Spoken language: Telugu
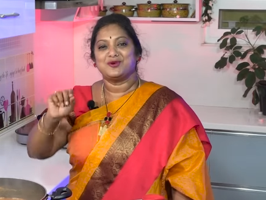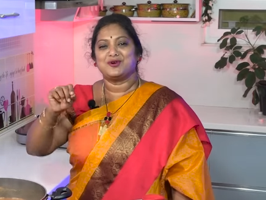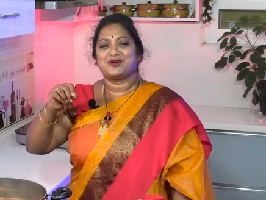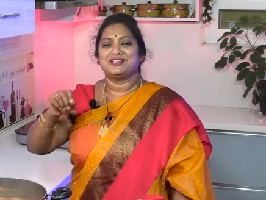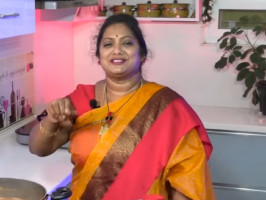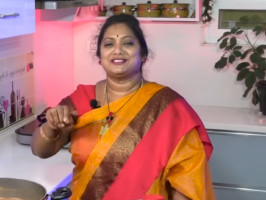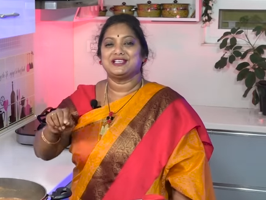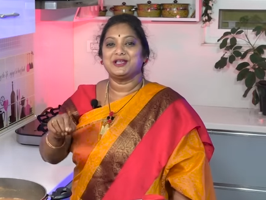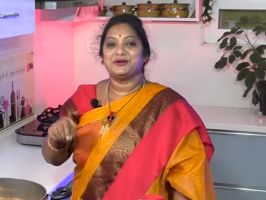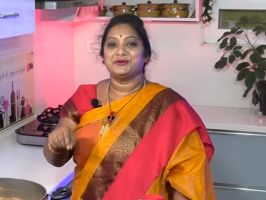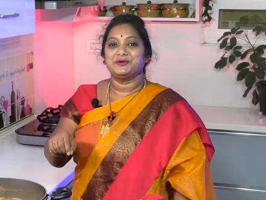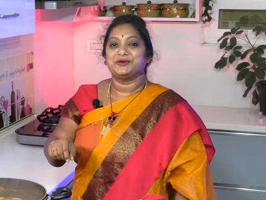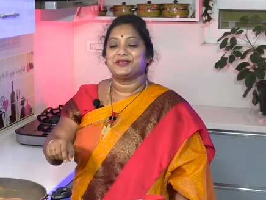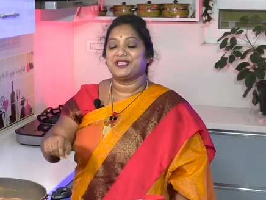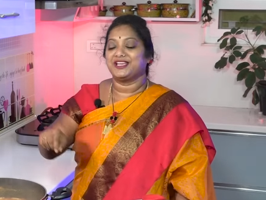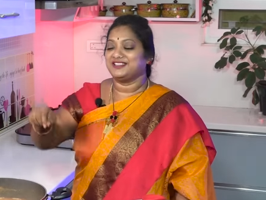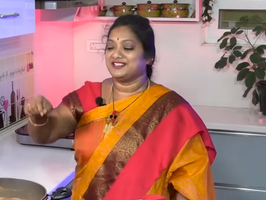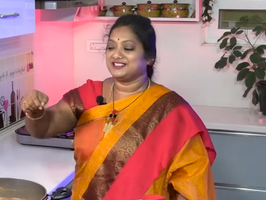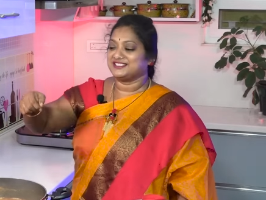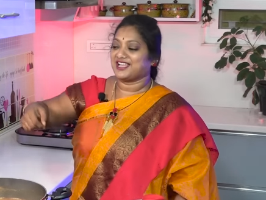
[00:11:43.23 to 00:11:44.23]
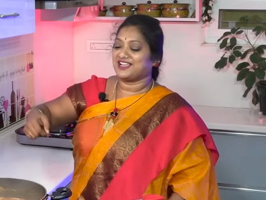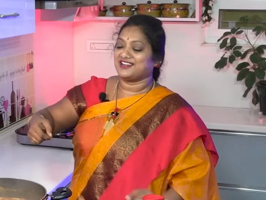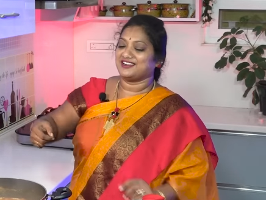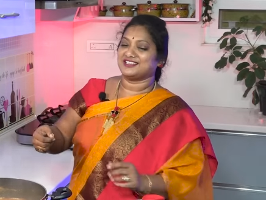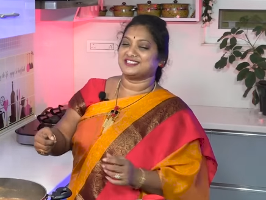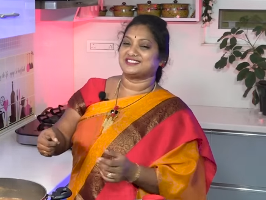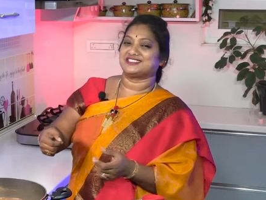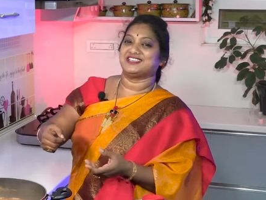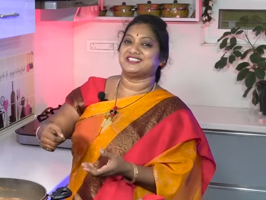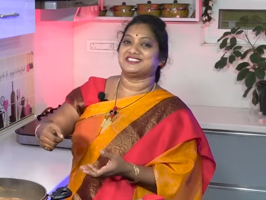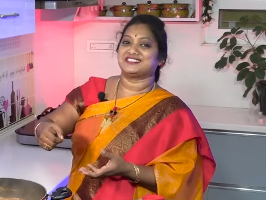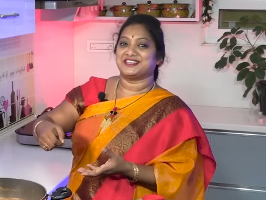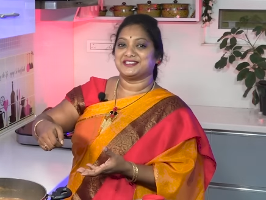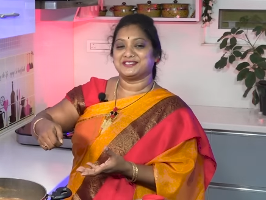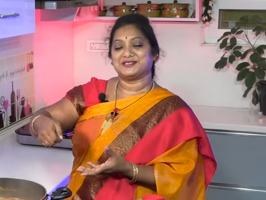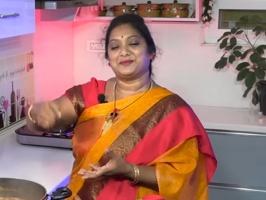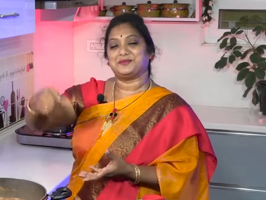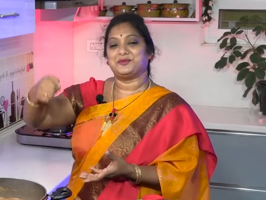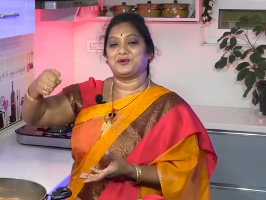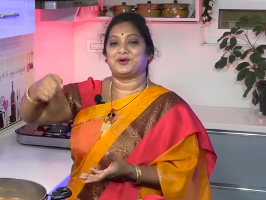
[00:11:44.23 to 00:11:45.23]
ఒక్కసారి ఊరికే ఇది సైలాస్ టేస్ట్
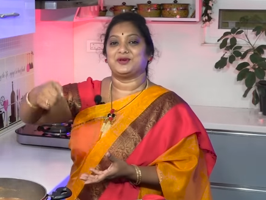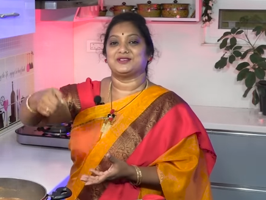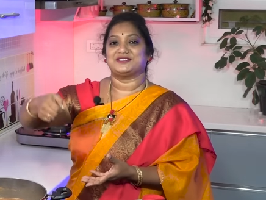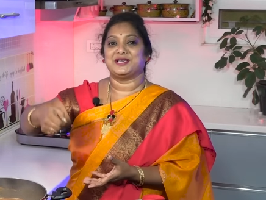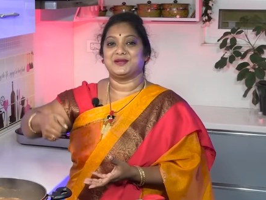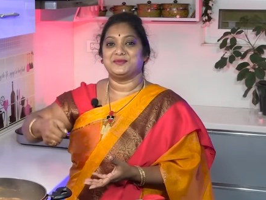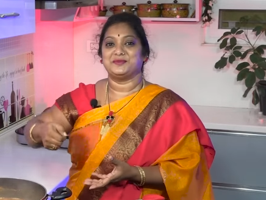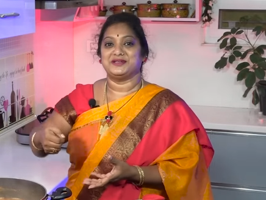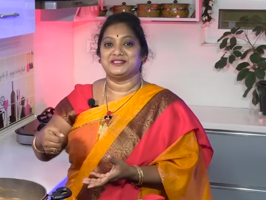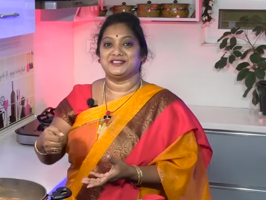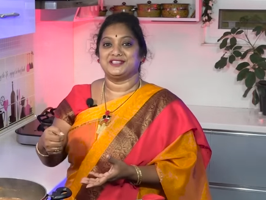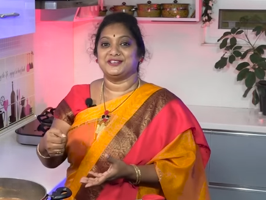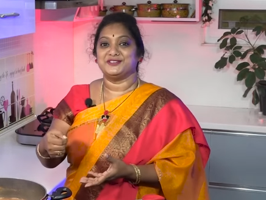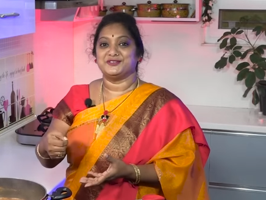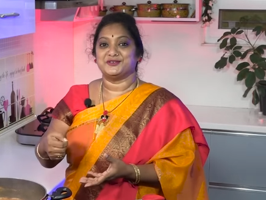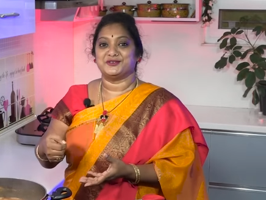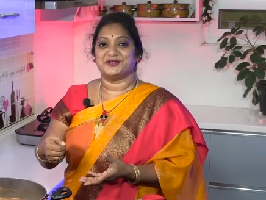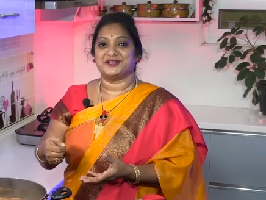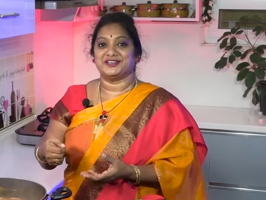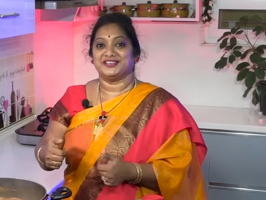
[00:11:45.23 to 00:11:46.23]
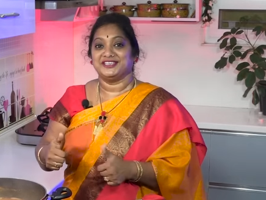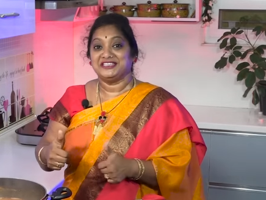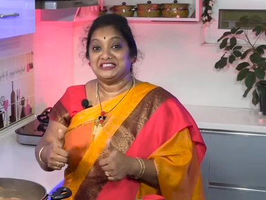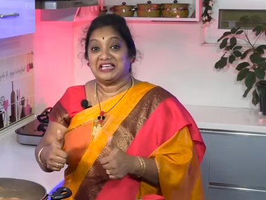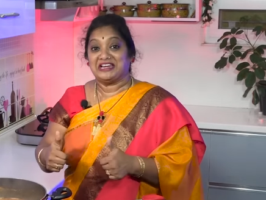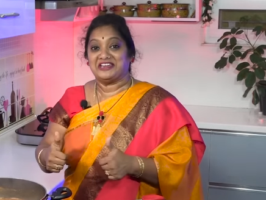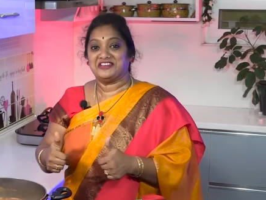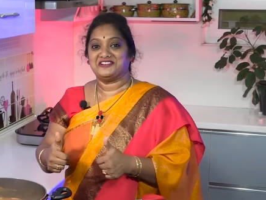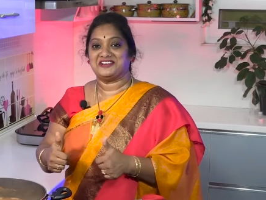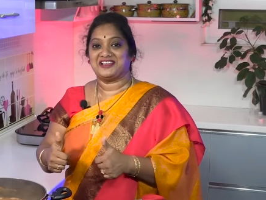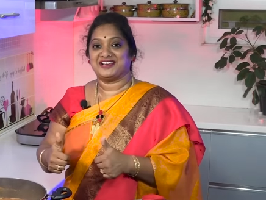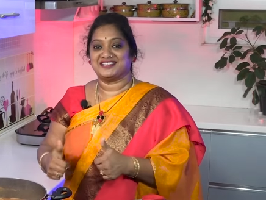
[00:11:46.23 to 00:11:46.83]
అని చెప్పి ఒక్కసారి మీరు తిని చూడండి దెన్ యూల్